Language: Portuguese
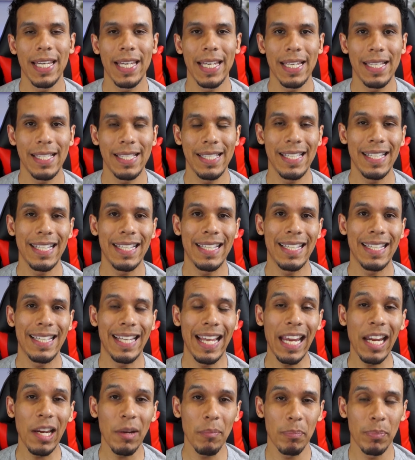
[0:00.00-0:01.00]
esse
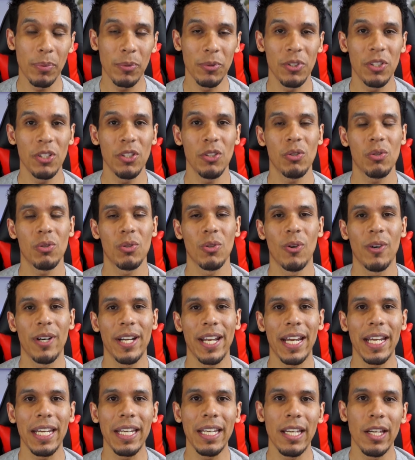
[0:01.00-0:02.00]
tempo de
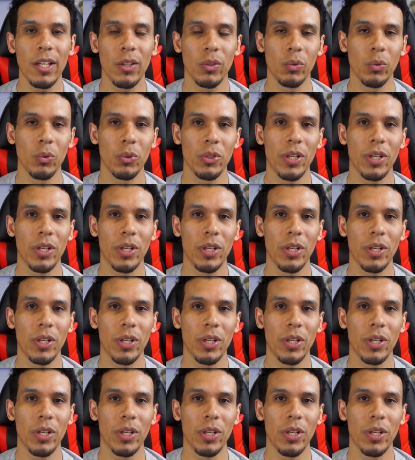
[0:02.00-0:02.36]
história aí do